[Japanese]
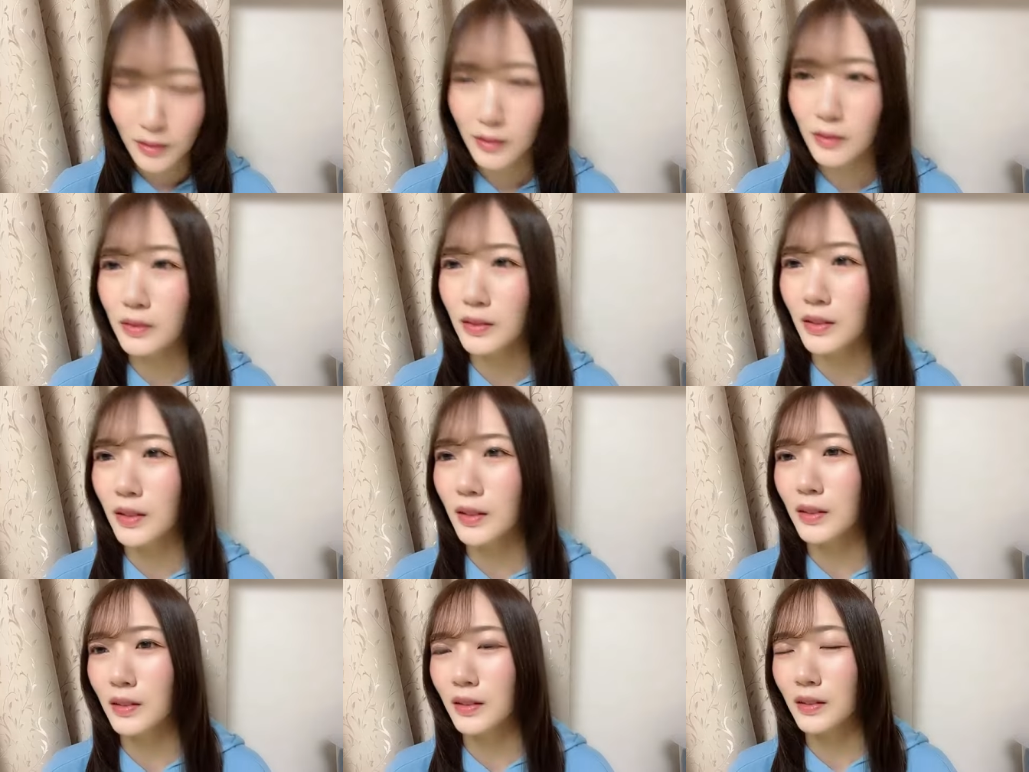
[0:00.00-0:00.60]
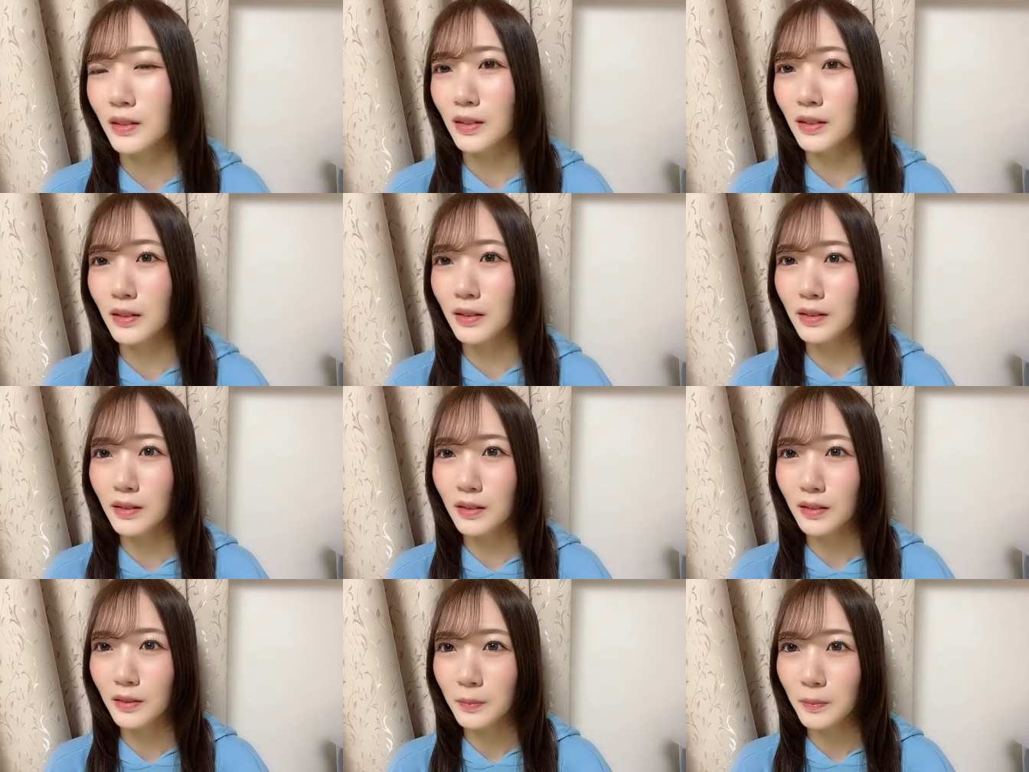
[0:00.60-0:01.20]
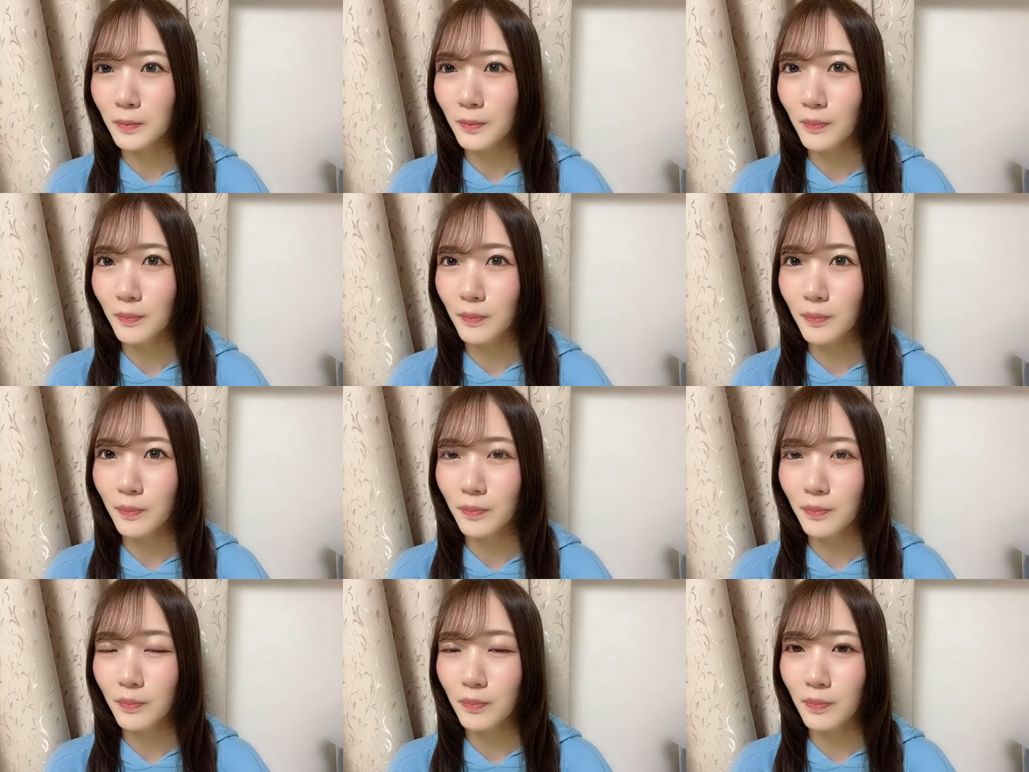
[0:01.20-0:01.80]
うわーなんか
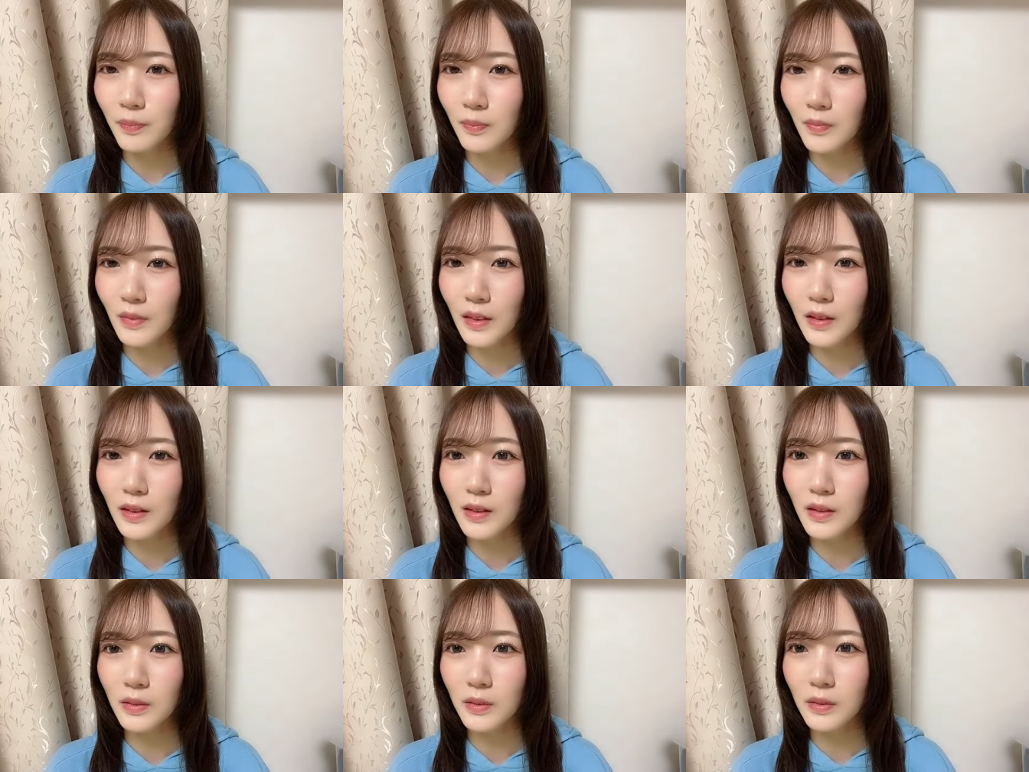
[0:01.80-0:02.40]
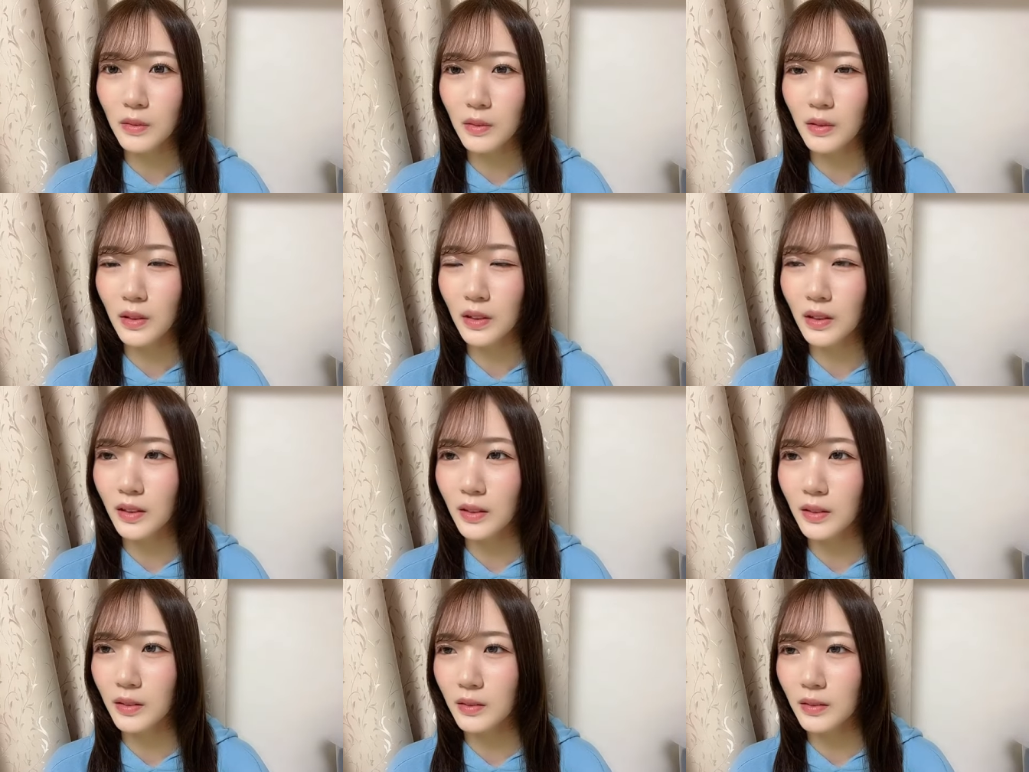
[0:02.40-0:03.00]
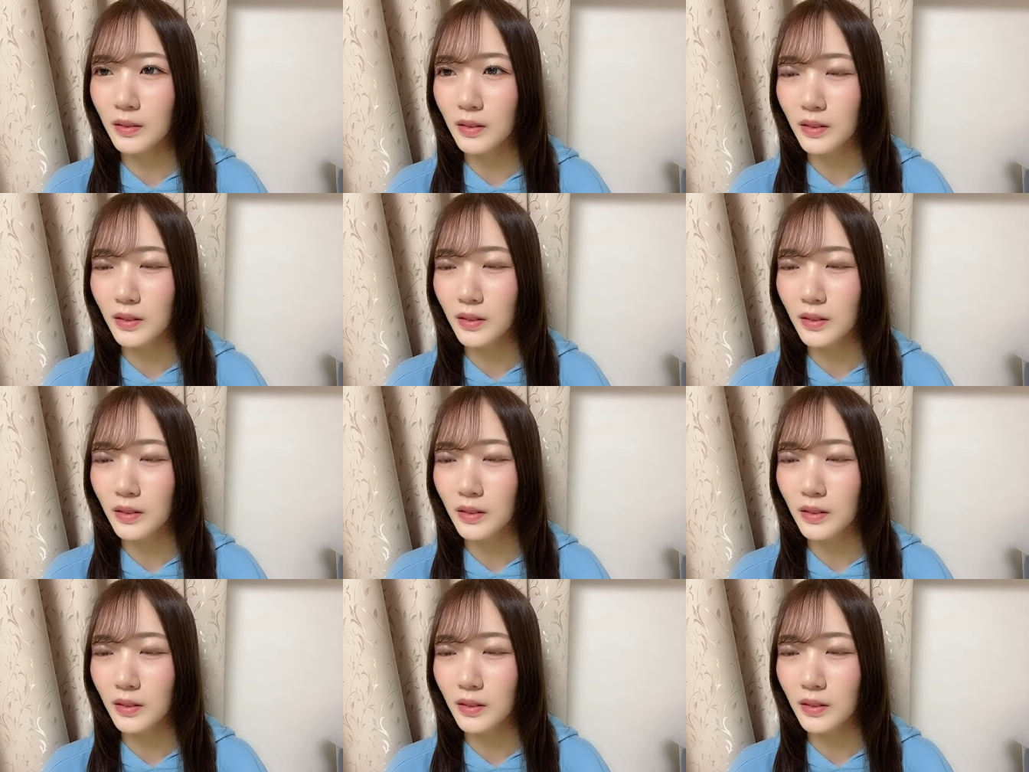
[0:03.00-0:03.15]
すごい